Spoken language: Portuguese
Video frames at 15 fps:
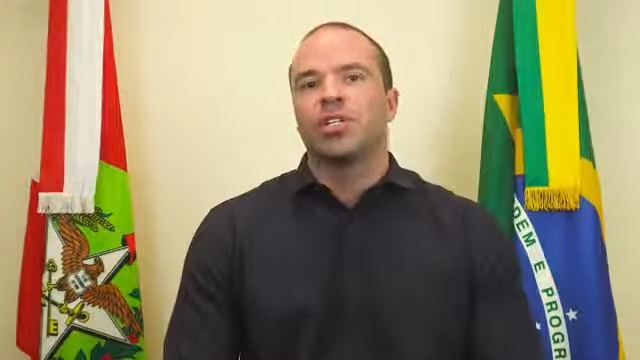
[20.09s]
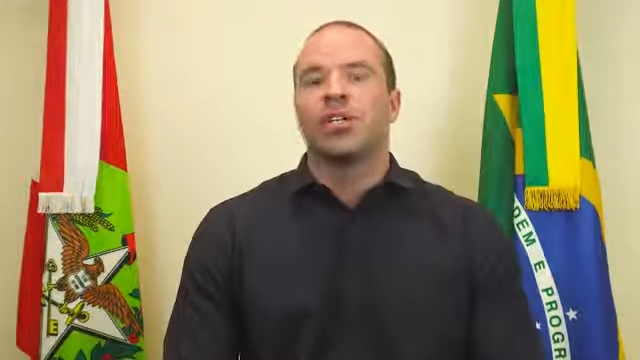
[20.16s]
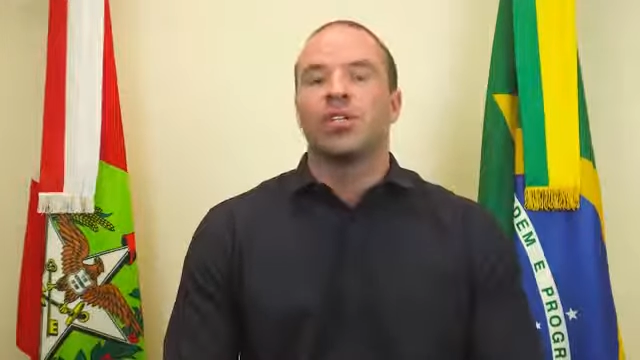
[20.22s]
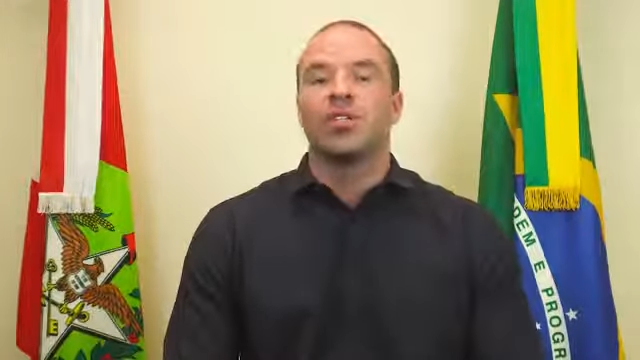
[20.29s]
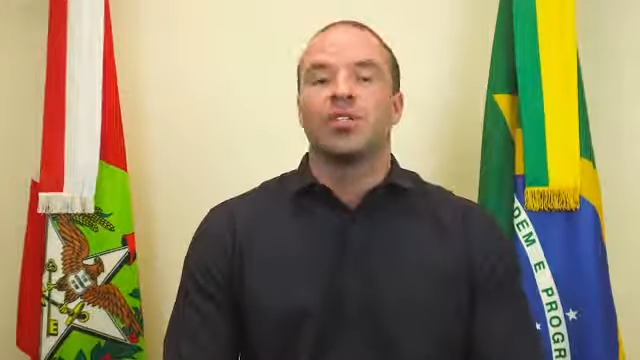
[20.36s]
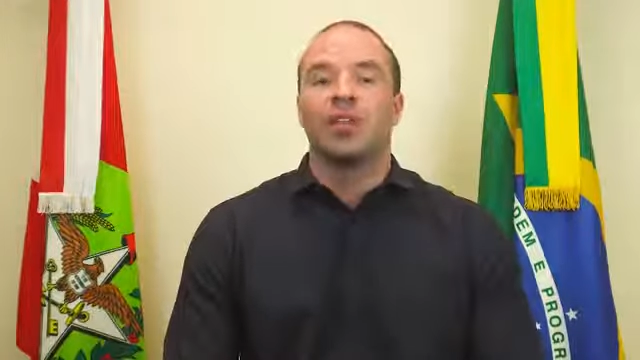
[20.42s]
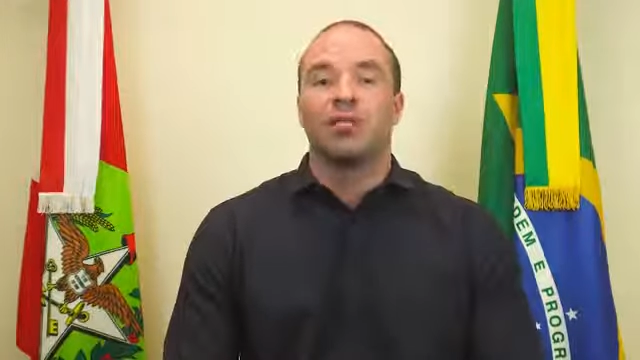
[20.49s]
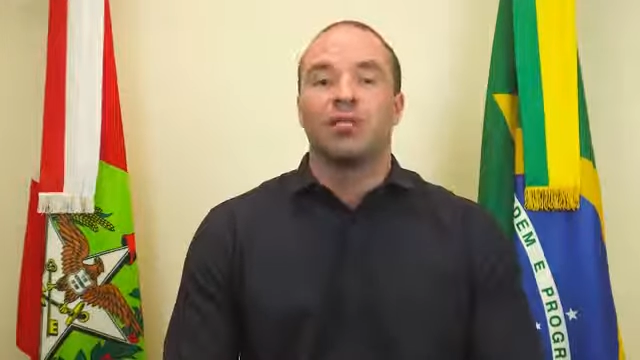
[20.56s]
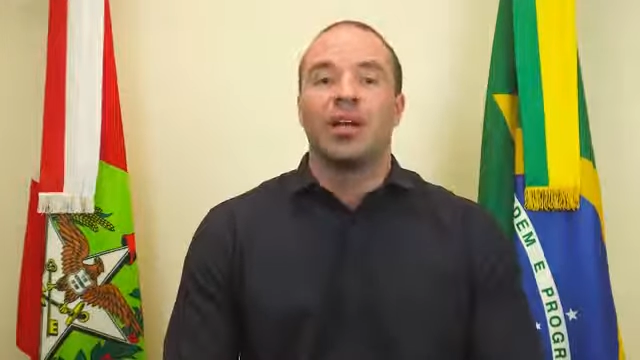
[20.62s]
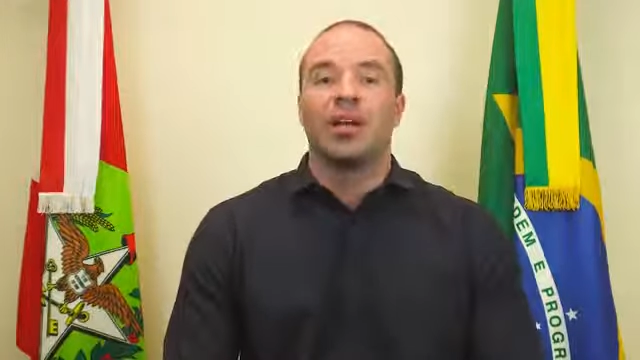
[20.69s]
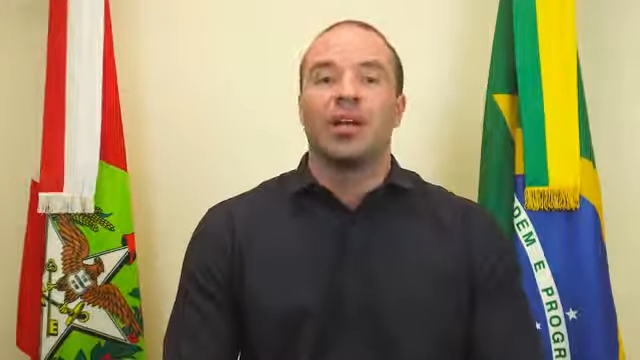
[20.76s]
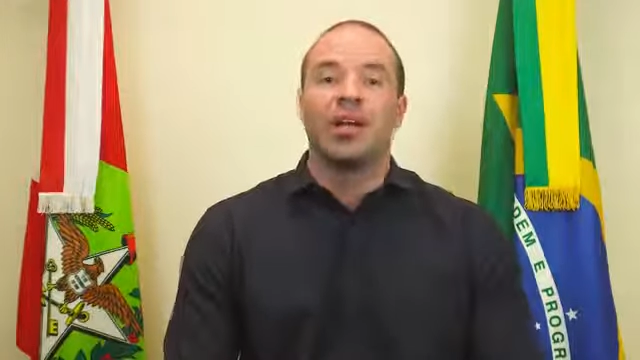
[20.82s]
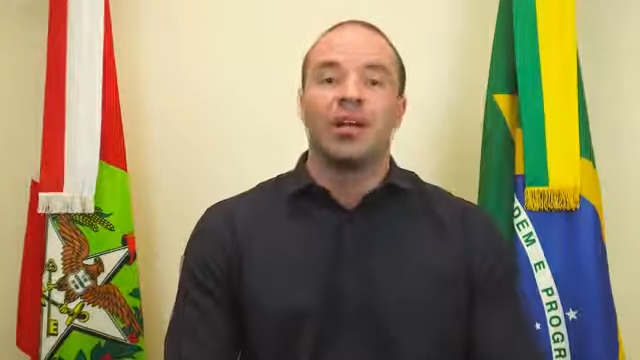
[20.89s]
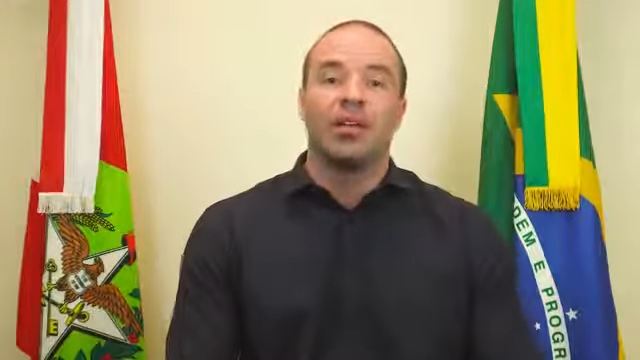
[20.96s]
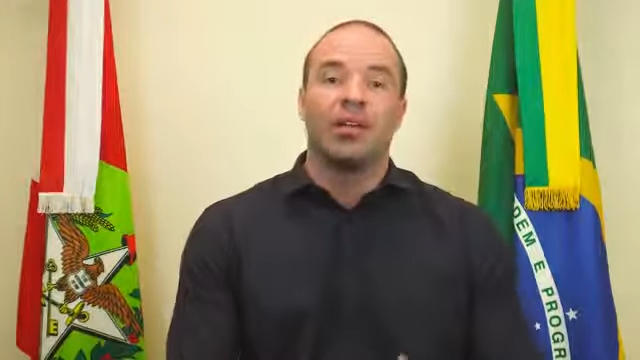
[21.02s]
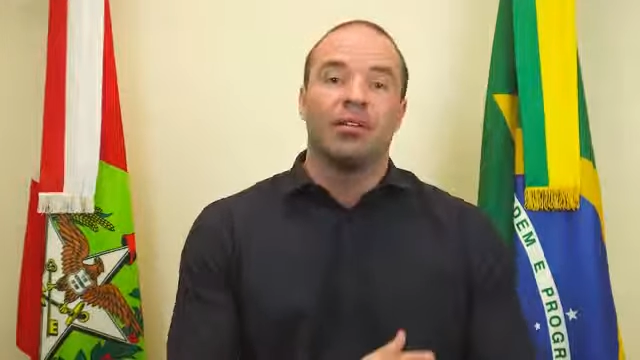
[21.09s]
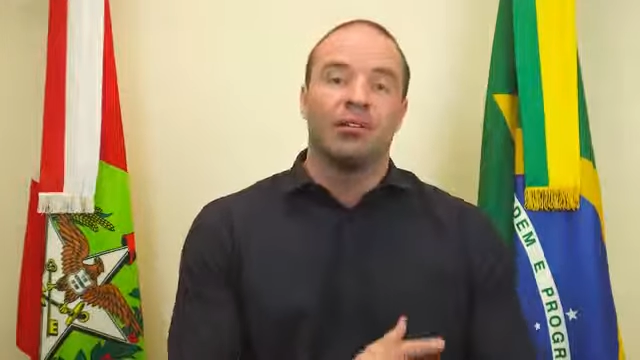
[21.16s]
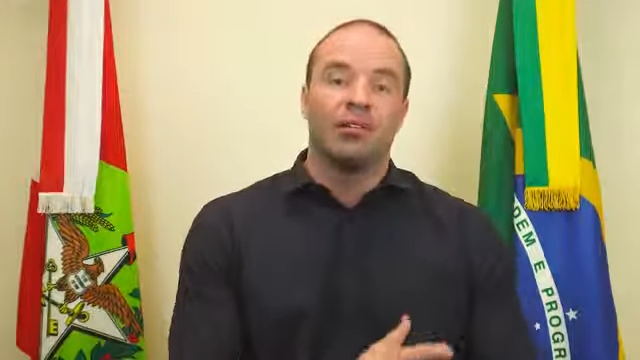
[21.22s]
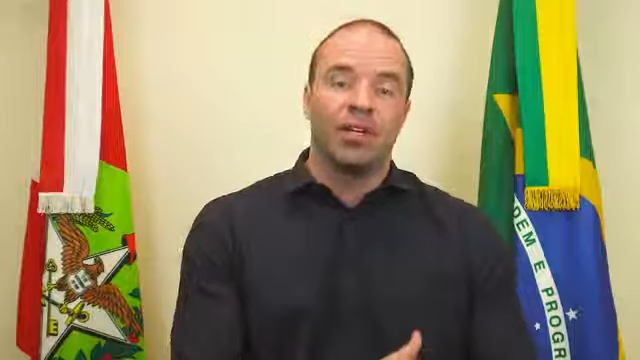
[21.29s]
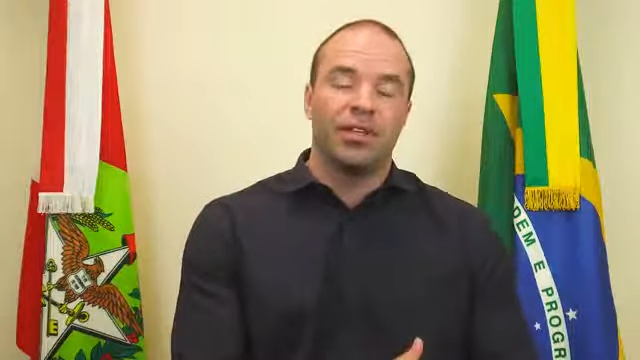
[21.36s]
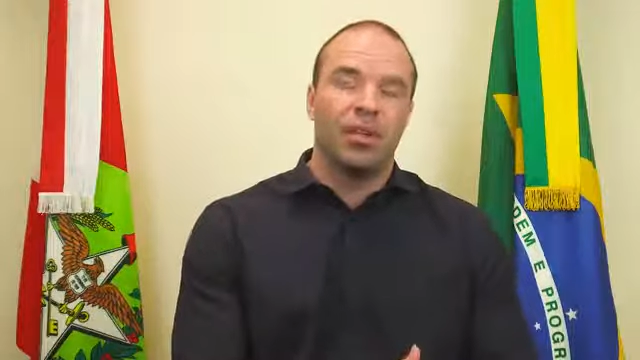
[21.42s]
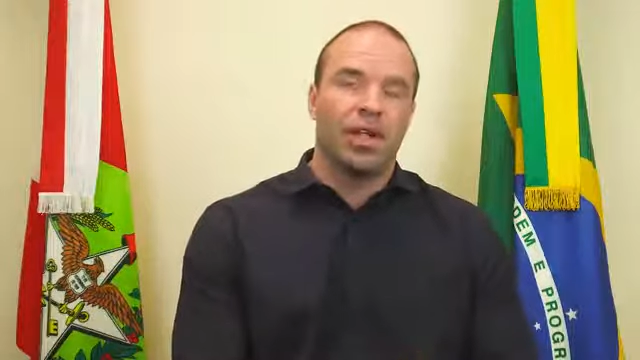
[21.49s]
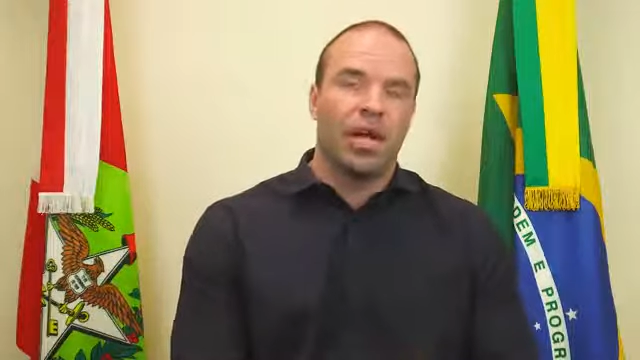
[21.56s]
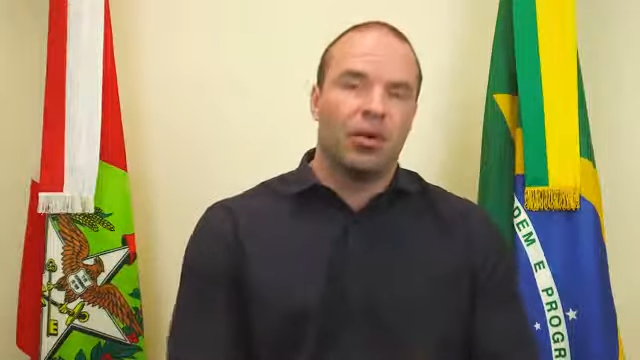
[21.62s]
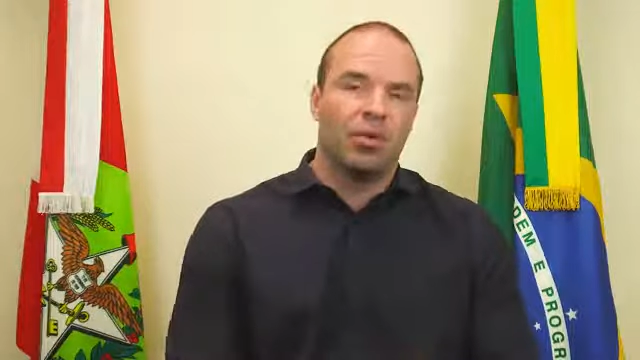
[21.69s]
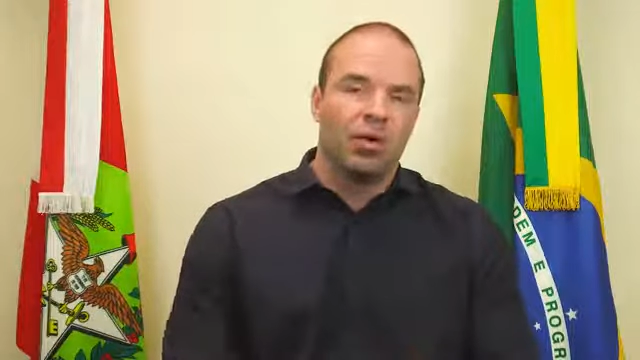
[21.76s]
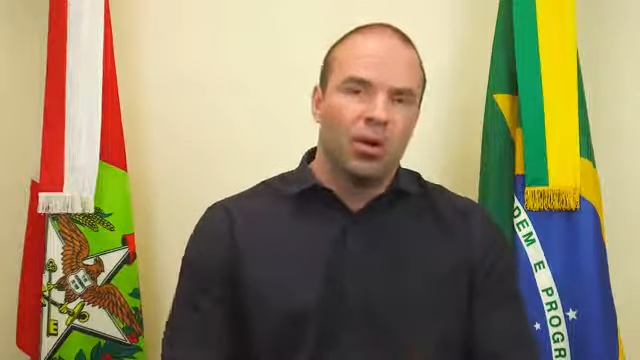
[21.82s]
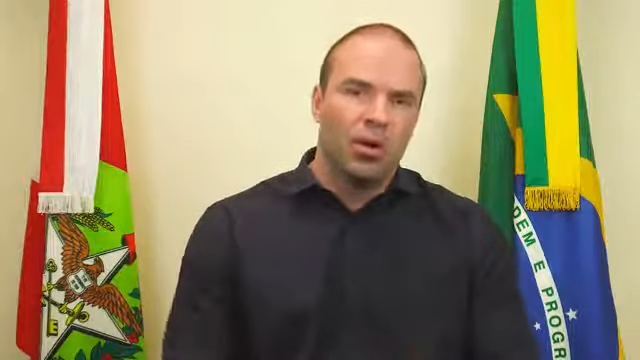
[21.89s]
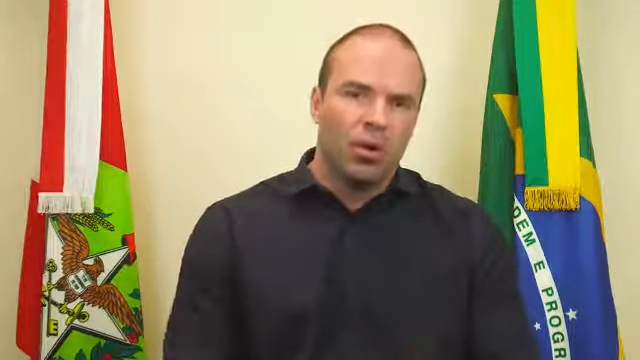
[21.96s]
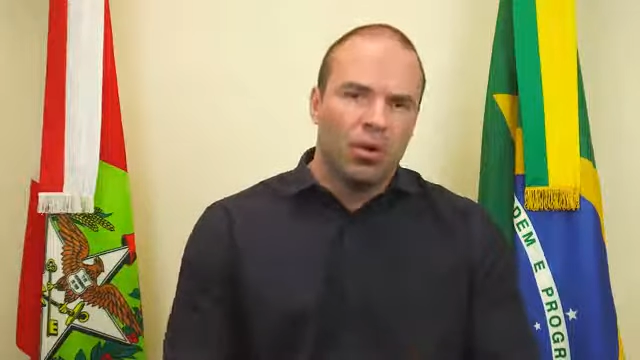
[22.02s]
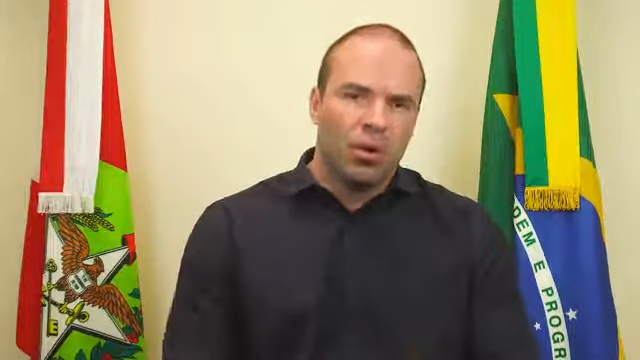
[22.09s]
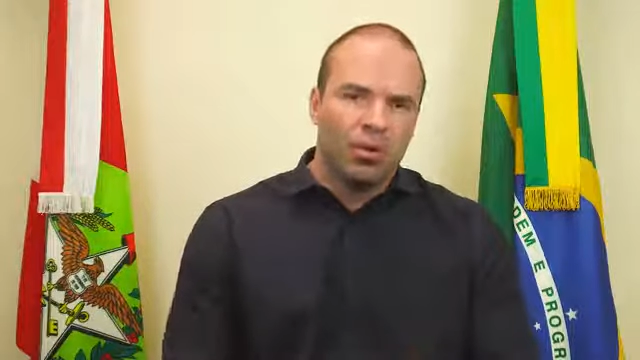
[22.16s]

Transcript: sanção da Lei Federal